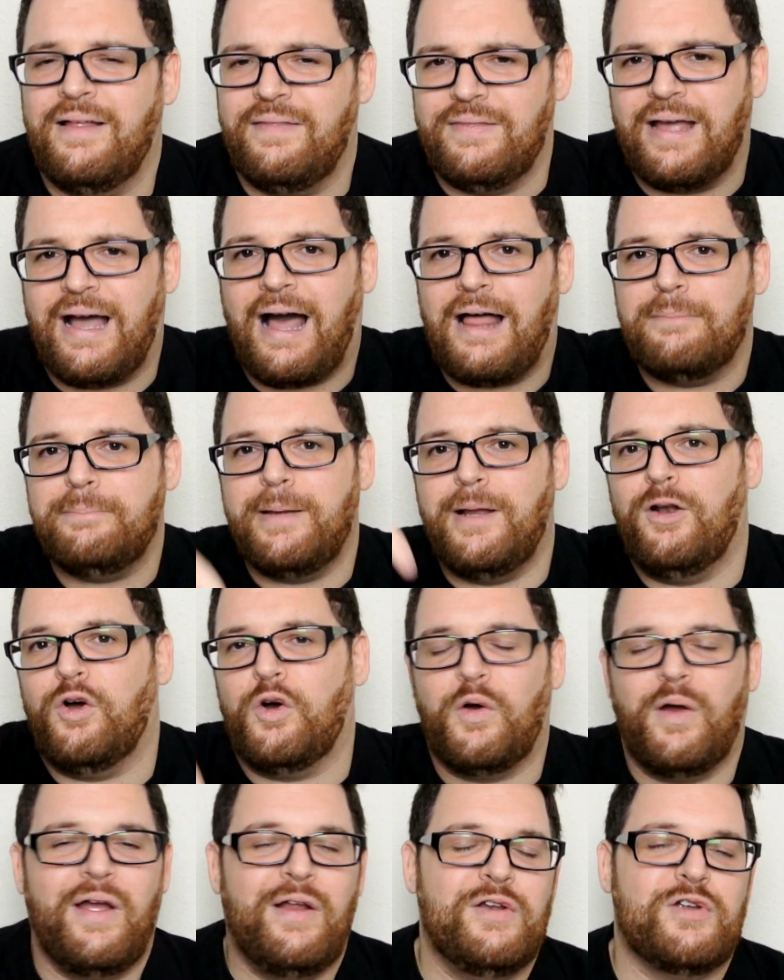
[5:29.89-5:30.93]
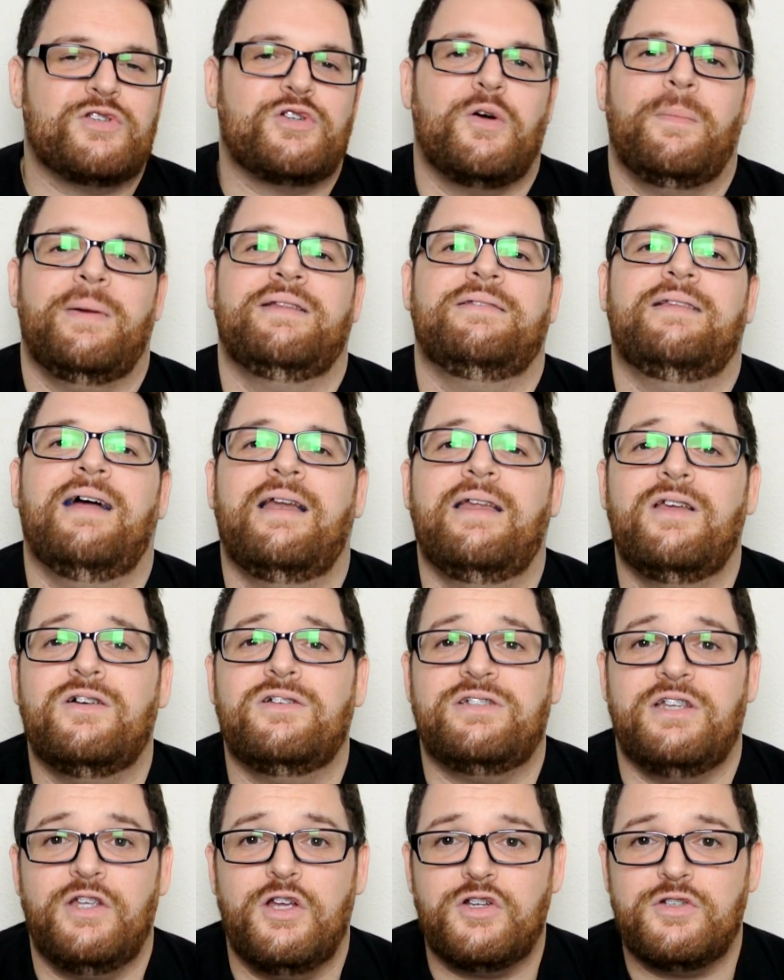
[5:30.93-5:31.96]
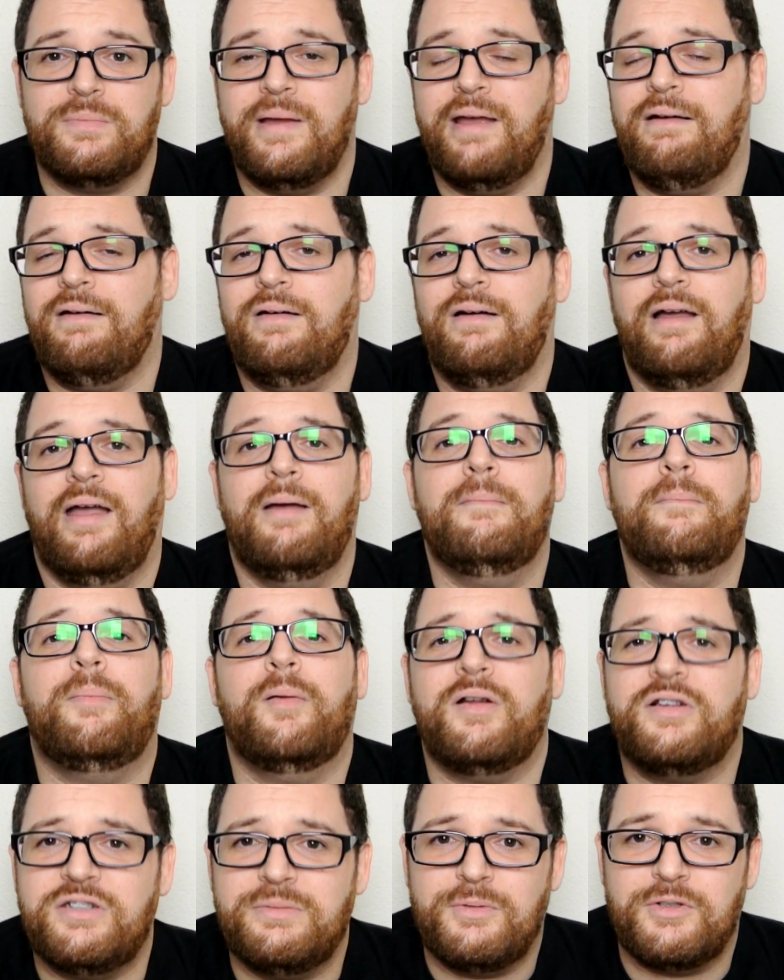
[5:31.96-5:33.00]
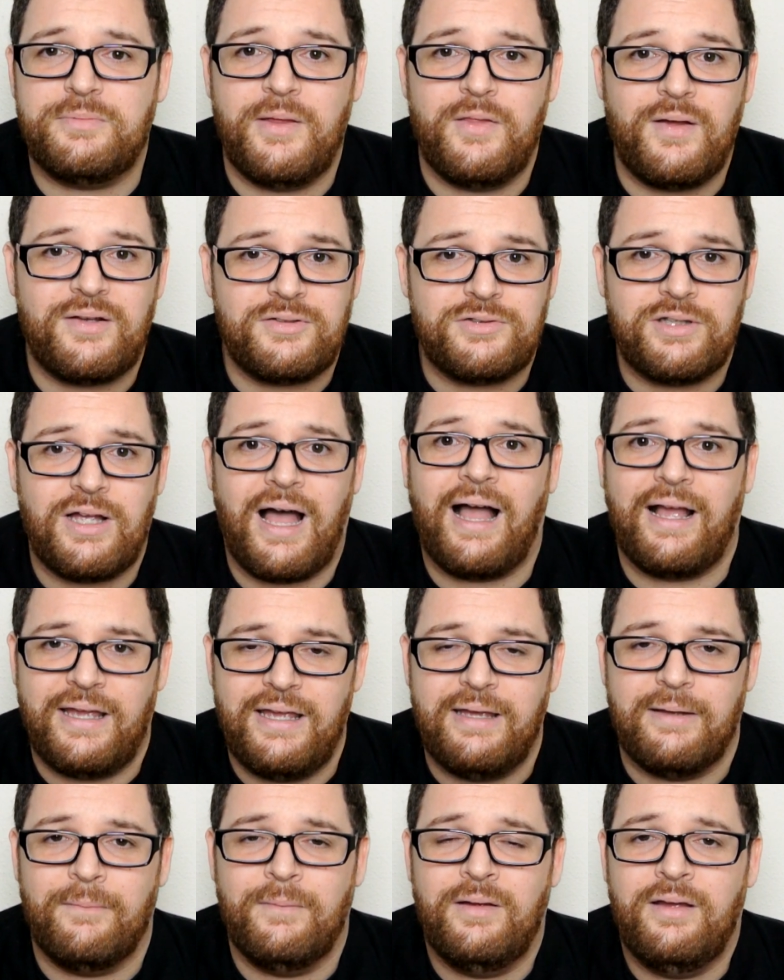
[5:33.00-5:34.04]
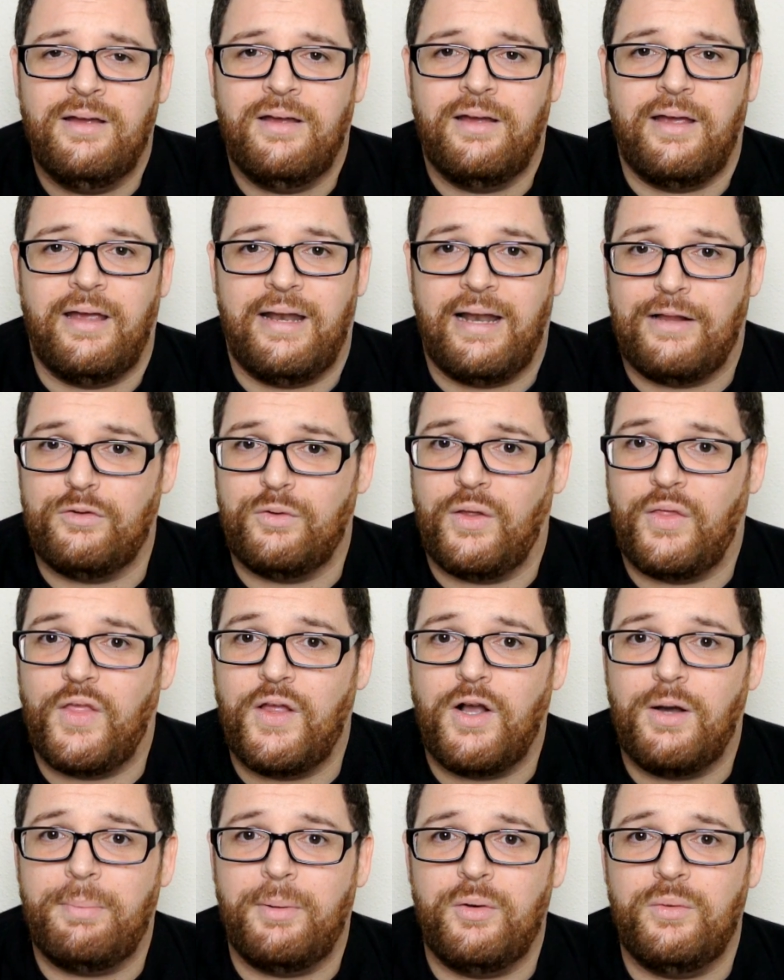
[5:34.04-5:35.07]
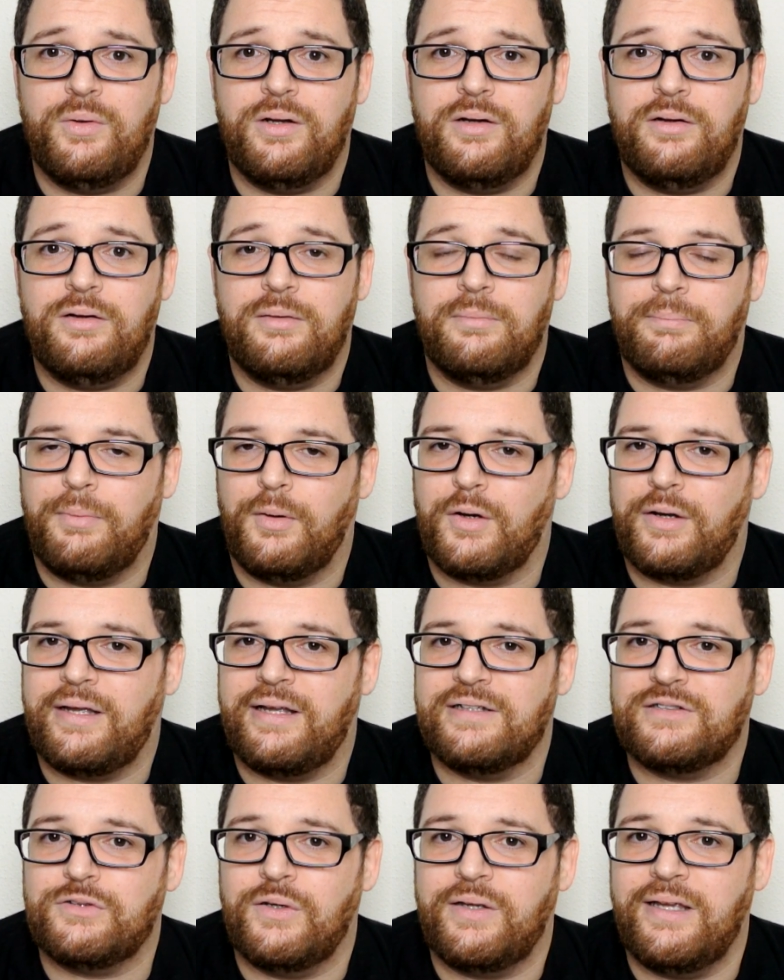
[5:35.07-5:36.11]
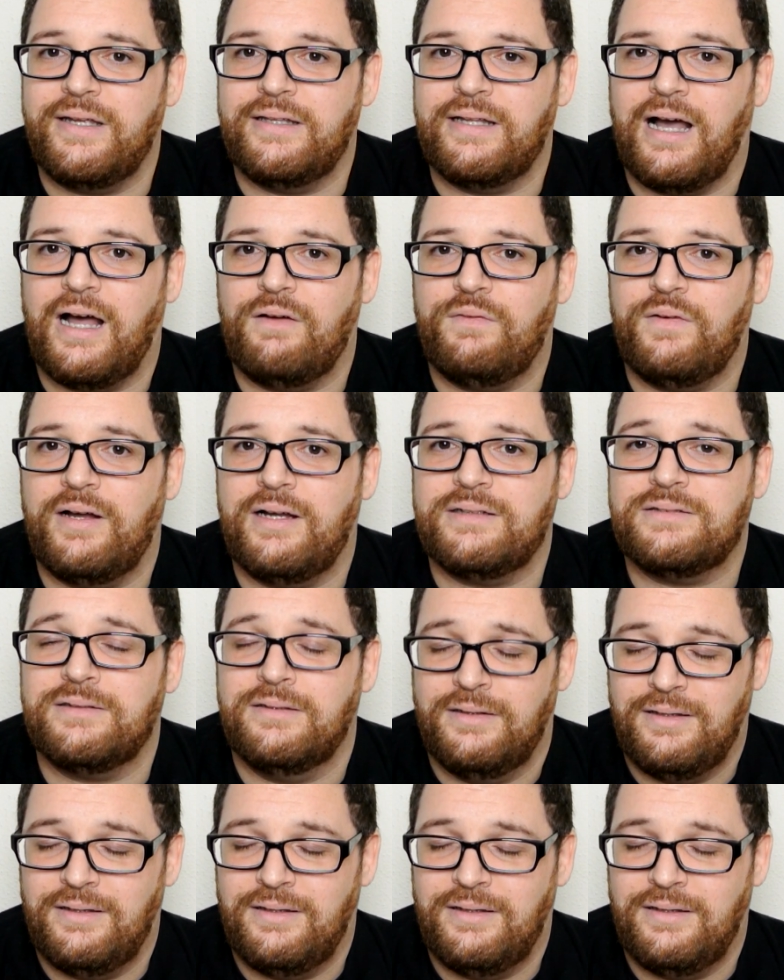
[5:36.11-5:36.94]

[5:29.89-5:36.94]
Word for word: Dejadmelo en los comentarios y os veo en próximos vídeos aquí, en Android 5x1, porque soy geek de gafas